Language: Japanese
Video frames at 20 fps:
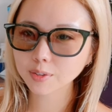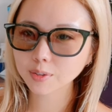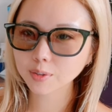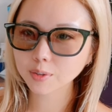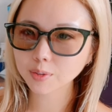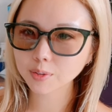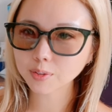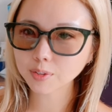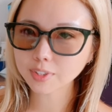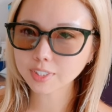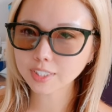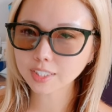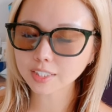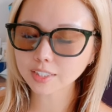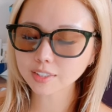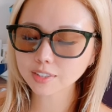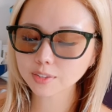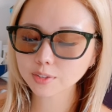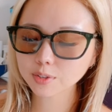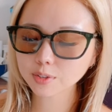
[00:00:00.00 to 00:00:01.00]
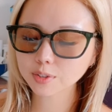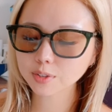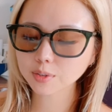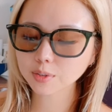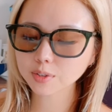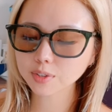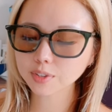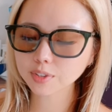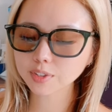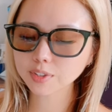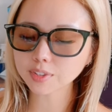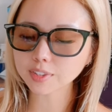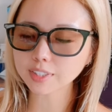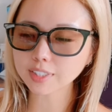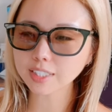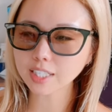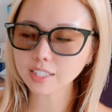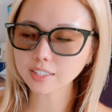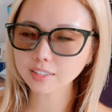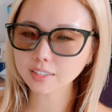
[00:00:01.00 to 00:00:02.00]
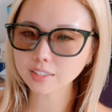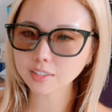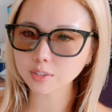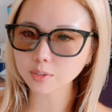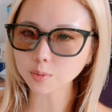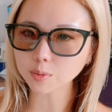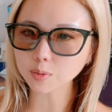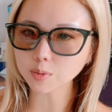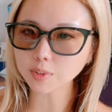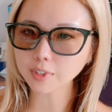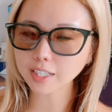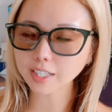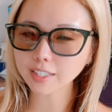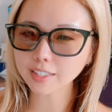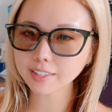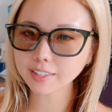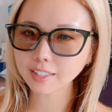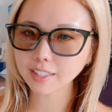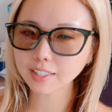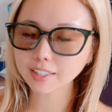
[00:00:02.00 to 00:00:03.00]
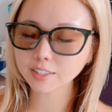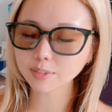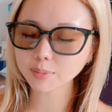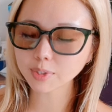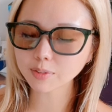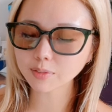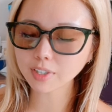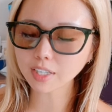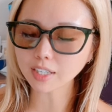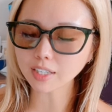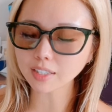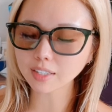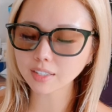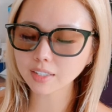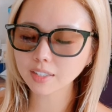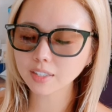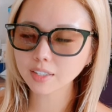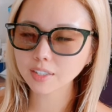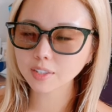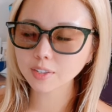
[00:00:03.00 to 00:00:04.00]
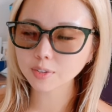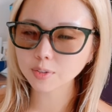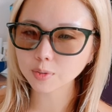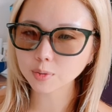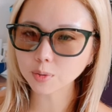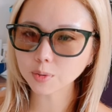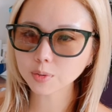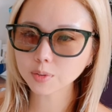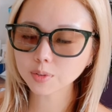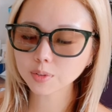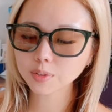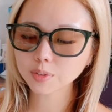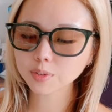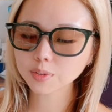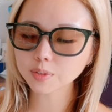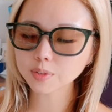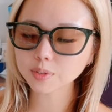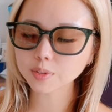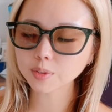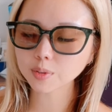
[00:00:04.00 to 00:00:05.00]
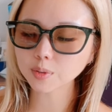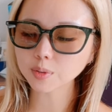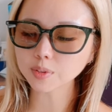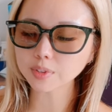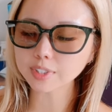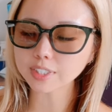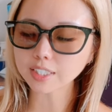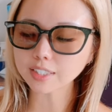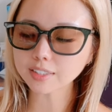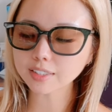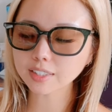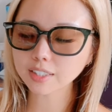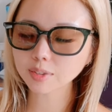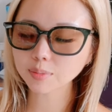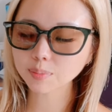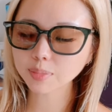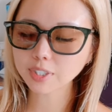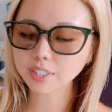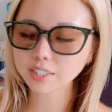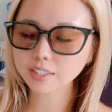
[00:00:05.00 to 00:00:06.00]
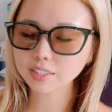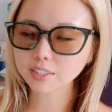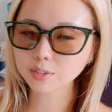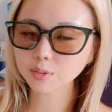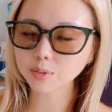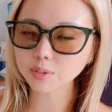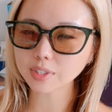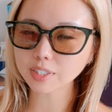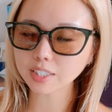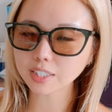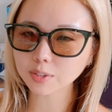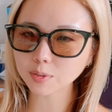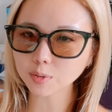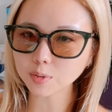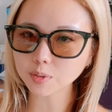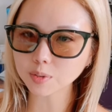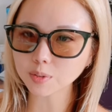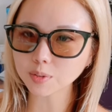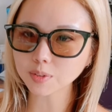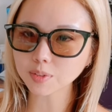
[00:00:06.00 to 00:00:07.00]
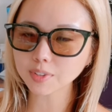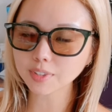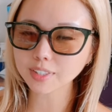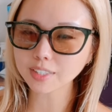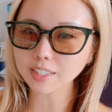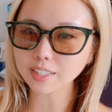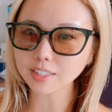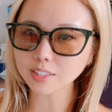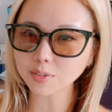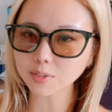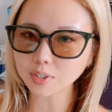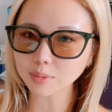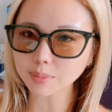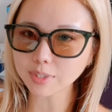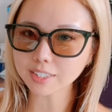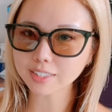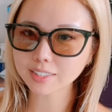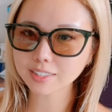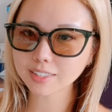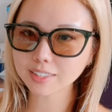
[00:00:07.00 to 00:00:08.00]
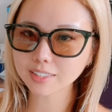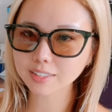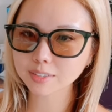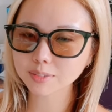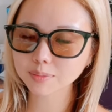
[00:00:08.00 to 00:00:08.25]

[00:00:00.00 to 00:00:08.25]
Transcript: 今年出走する前走海外組は、ドウデュースとジャスティン・パレスの2頭となっております。